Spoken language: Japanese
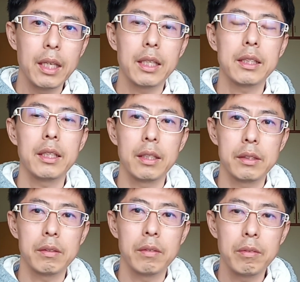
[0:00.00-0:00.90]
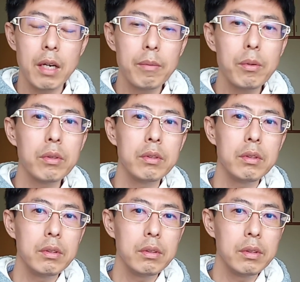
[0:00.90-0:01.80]
手出してないんですよで
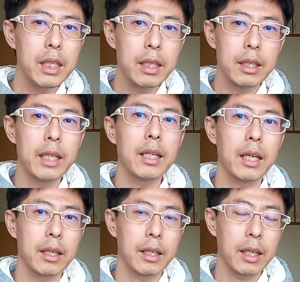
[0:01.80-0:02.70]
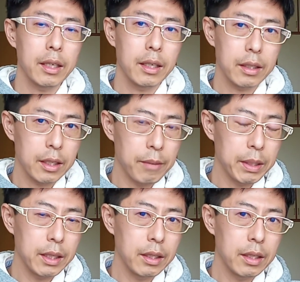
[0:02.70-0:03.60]
フォアボールでランナーが溜
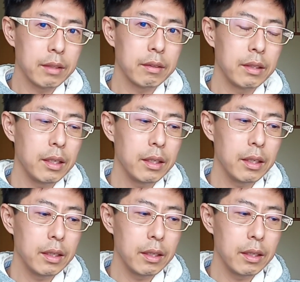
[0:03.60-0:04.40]
まっていってるで